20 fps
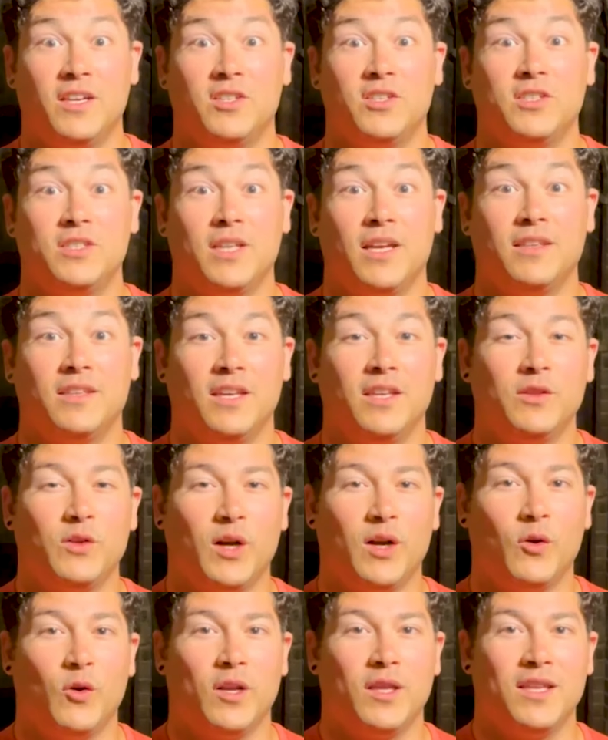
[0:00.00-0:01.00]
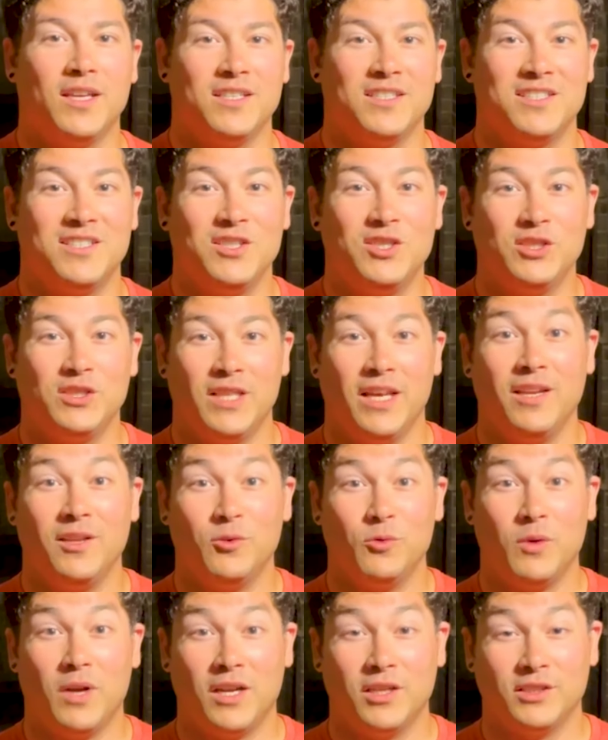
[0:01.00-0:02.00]
está dentro agora da cisterna
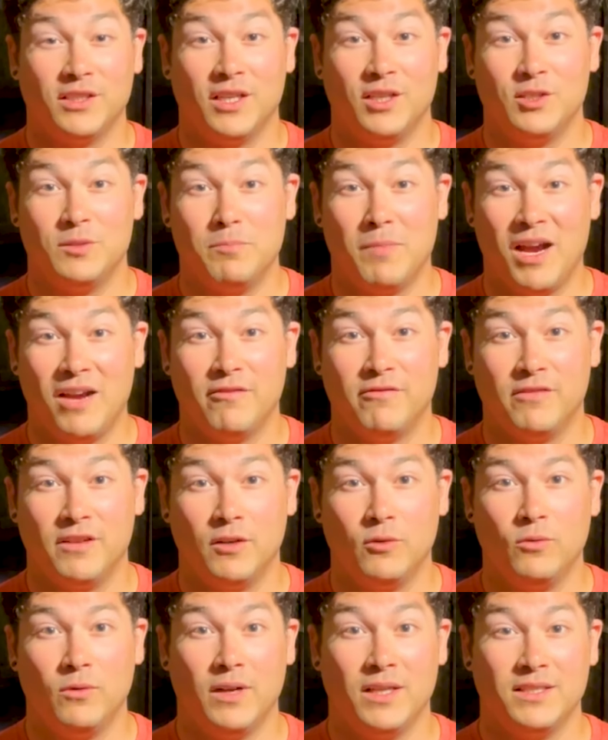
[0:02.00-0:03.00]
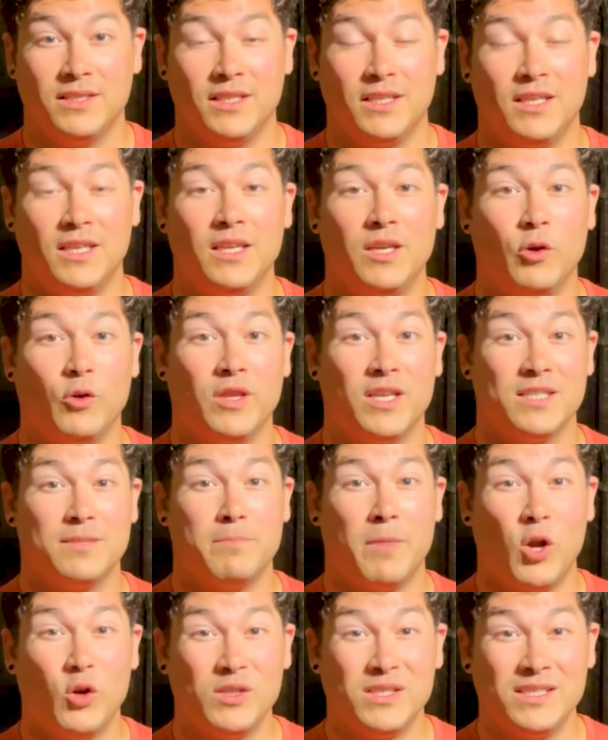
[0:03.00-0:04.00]
do castelo de Marvão. Essa aqui que é uma das
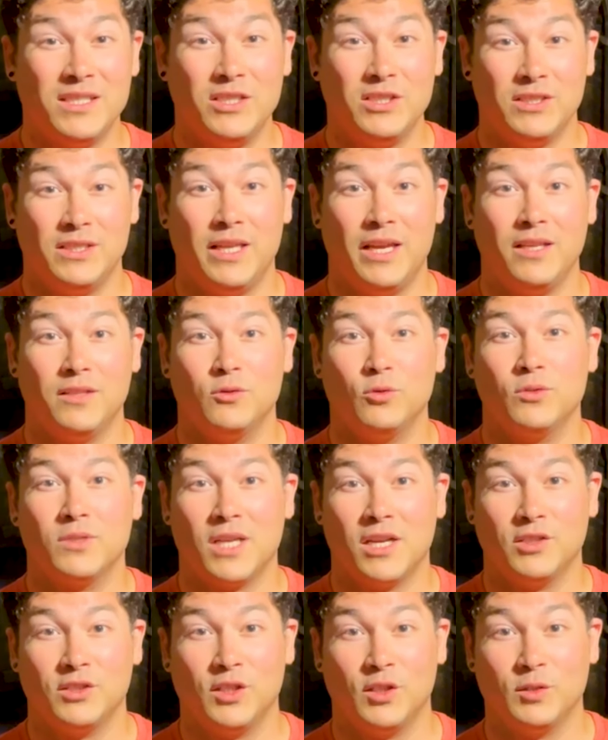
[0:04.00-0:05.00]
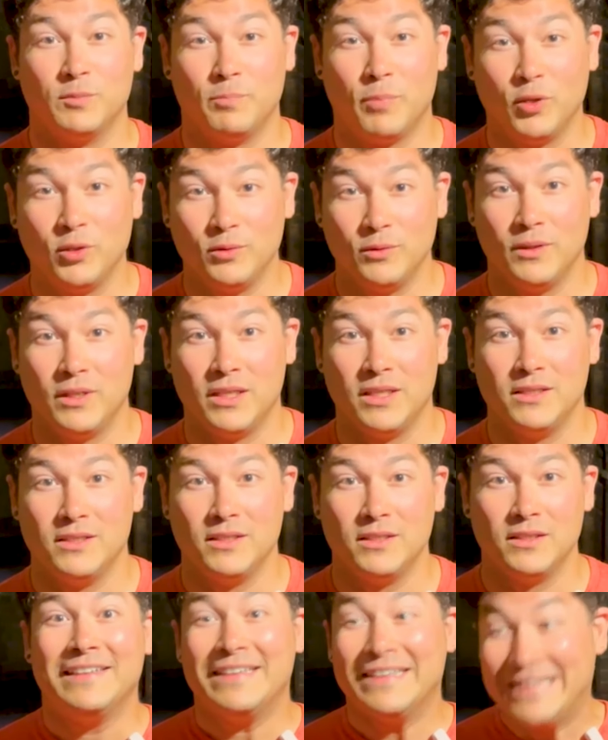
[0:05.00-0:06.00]
maiores cisternas dos castelos
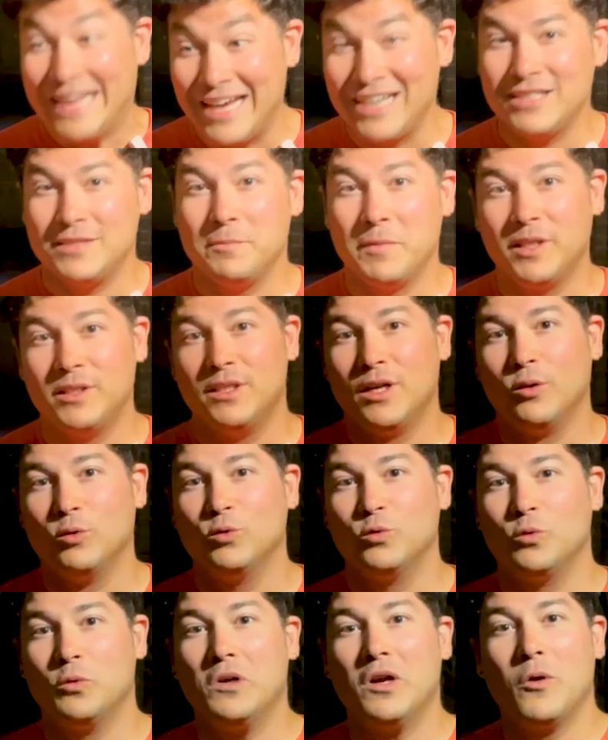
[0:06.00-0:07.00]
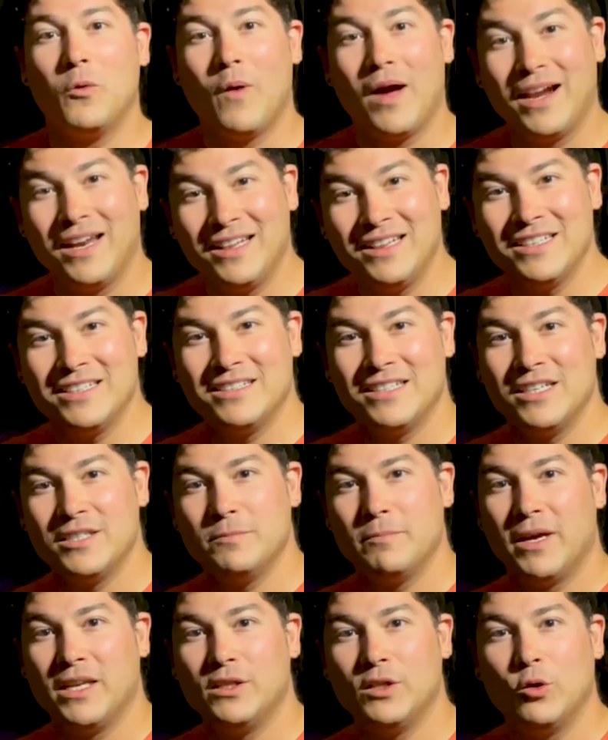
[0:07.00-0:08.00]
portugueses. 10 metros de altura, 46
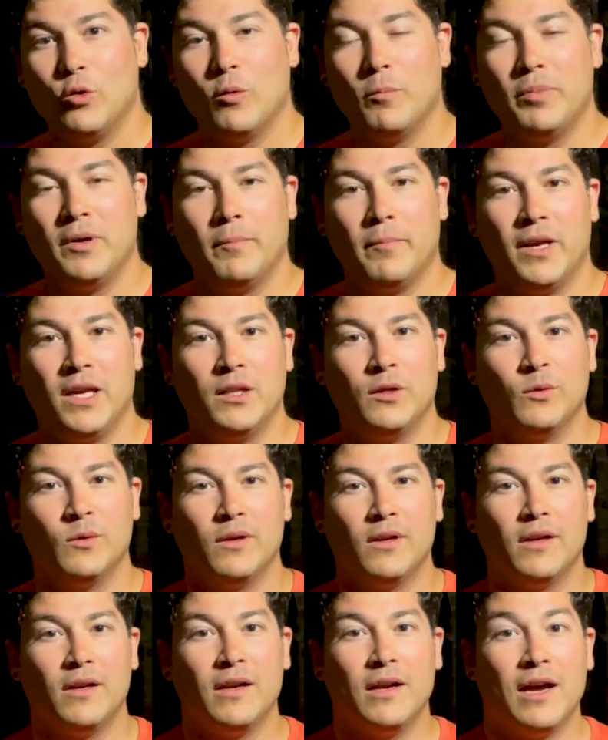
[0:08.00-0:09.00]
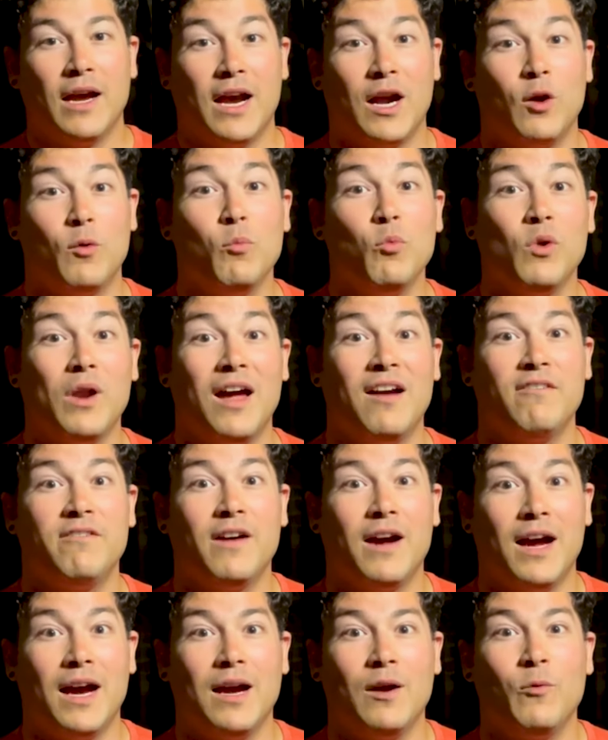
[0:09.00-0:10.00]
metros de comprimento acumulava
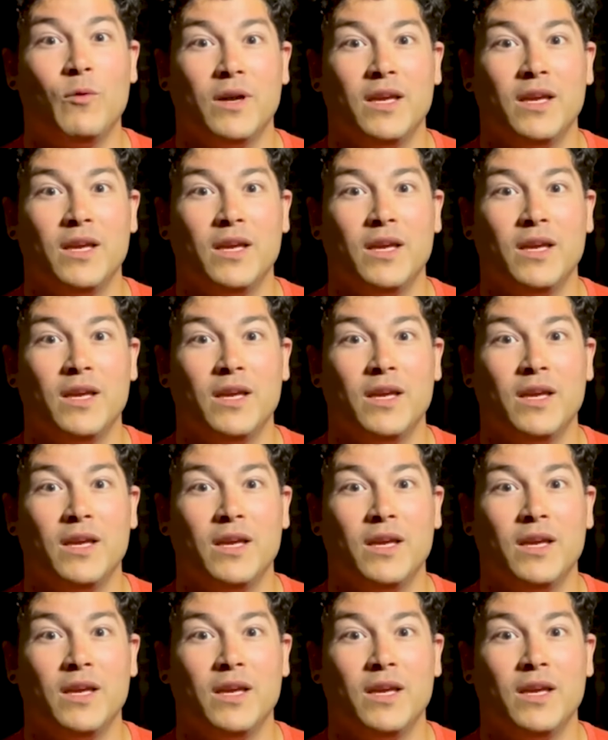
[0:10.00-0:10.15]
água